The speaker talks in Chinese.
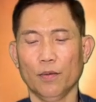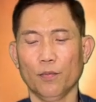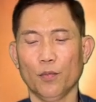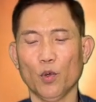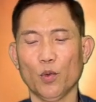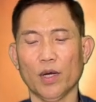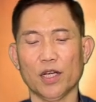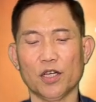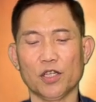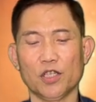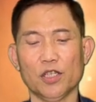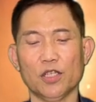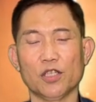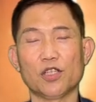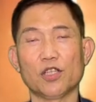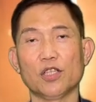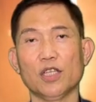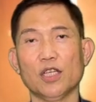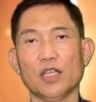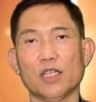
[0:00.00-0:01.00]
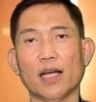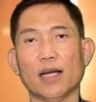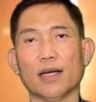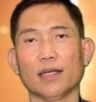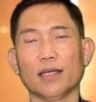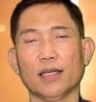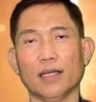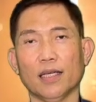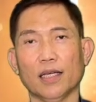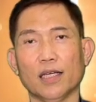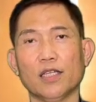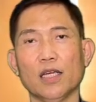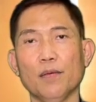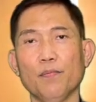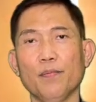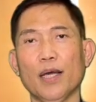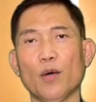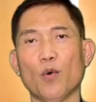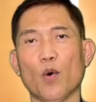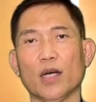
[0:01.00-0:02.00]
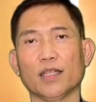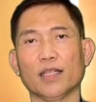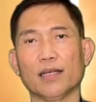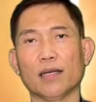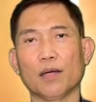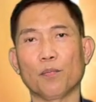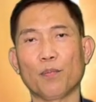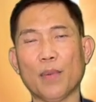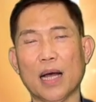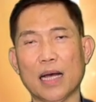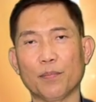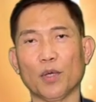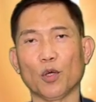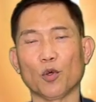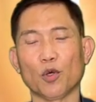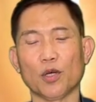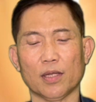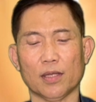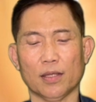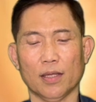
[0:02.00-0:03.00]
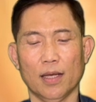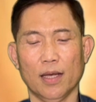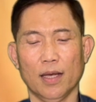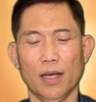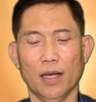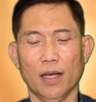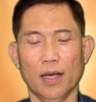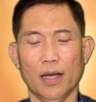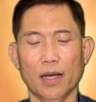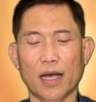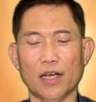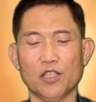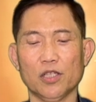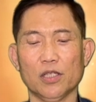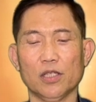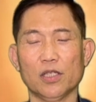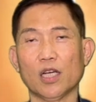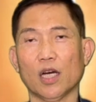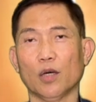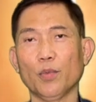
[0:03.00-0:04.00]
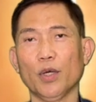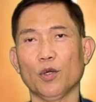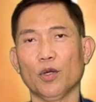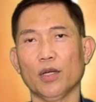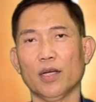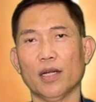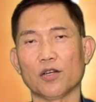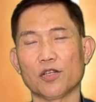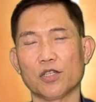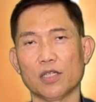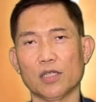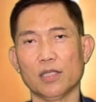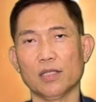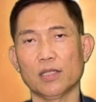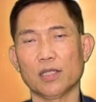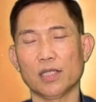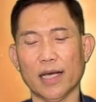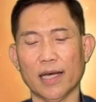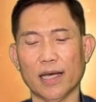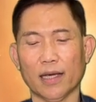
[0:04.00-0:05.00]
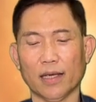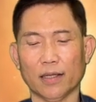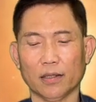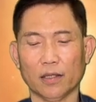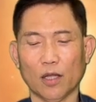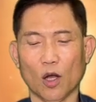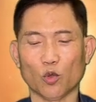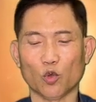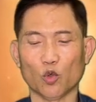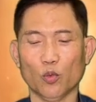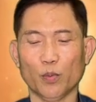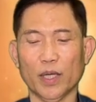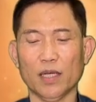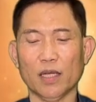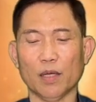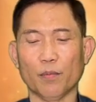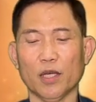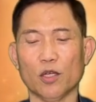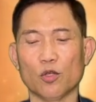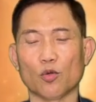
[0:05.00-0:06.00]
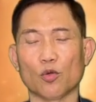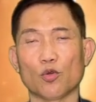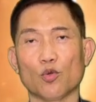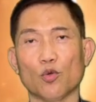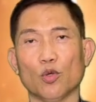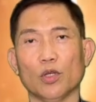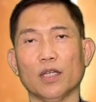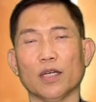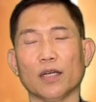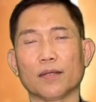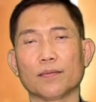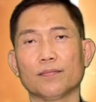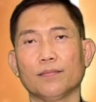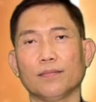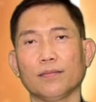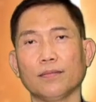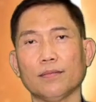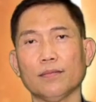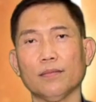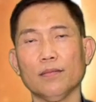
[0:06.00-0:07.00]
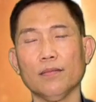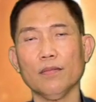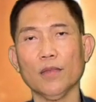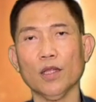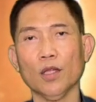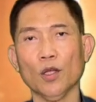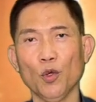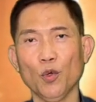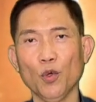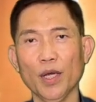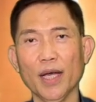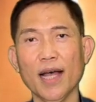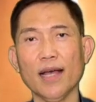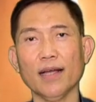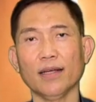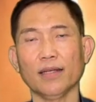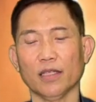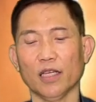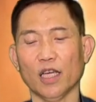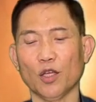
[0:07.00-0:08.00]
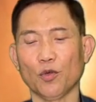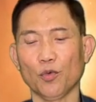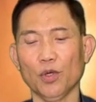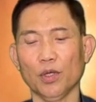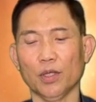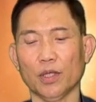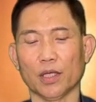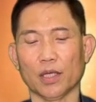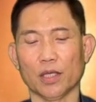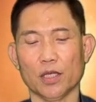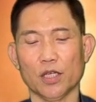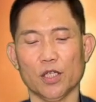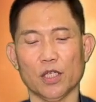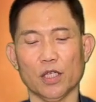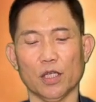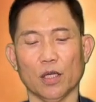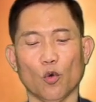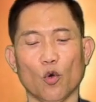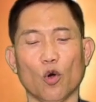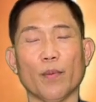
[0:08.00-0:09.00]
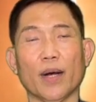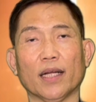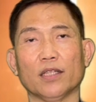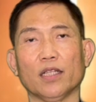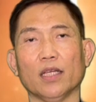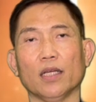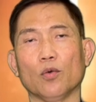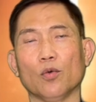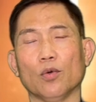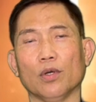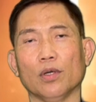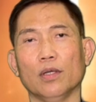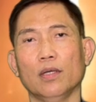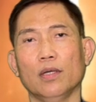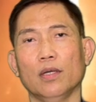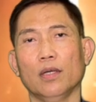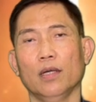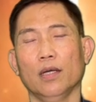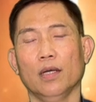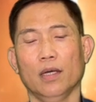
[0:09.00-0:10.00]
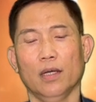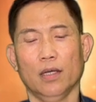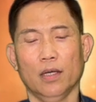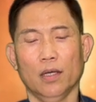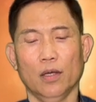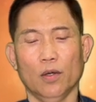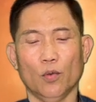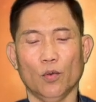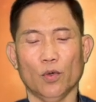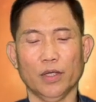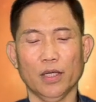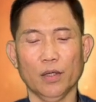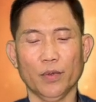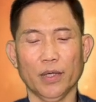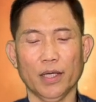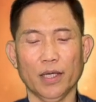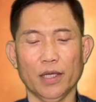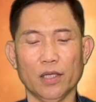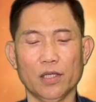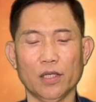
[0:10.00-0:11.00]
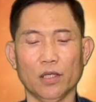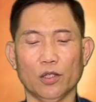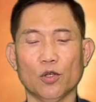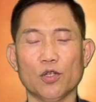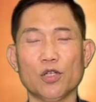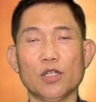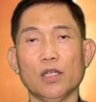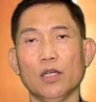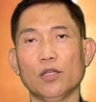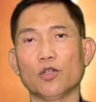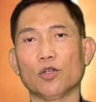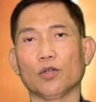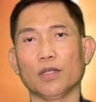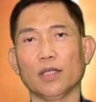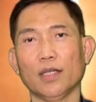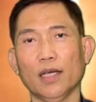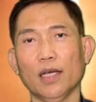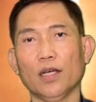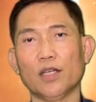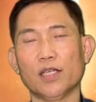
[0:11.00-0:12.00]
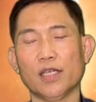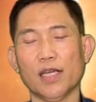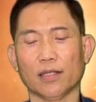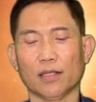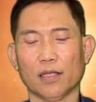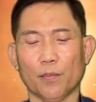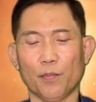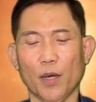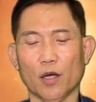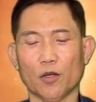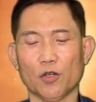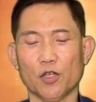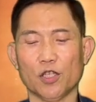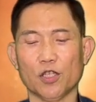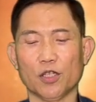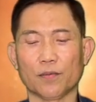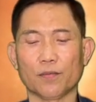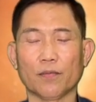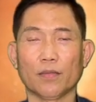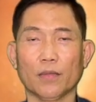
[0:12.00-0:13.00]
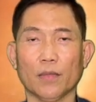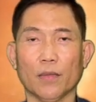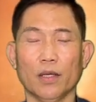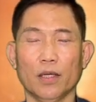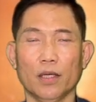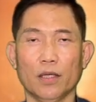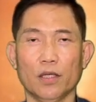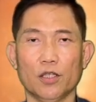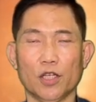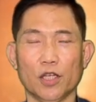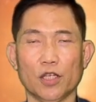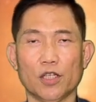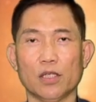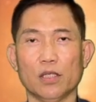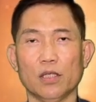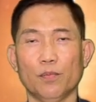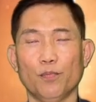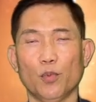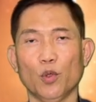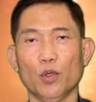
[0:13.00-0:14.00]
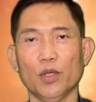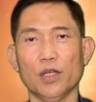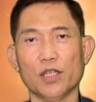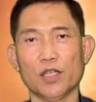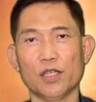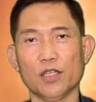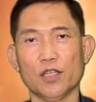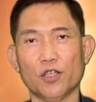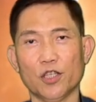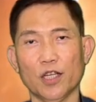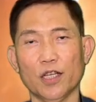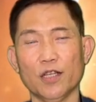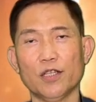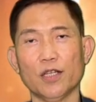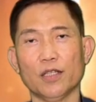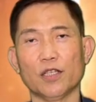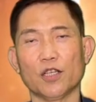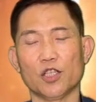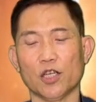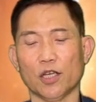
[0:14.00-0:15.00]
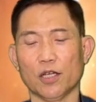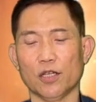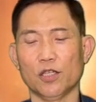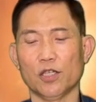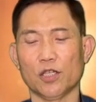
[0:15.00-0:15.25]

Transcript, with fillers: 不管是实际上已经灭亡的巴比伦，还是乔美伦老师在导读本里面所说的，约翰隐喻的是罗马帝国。我认为这都是一种意象的表示。其实，不论是真正的城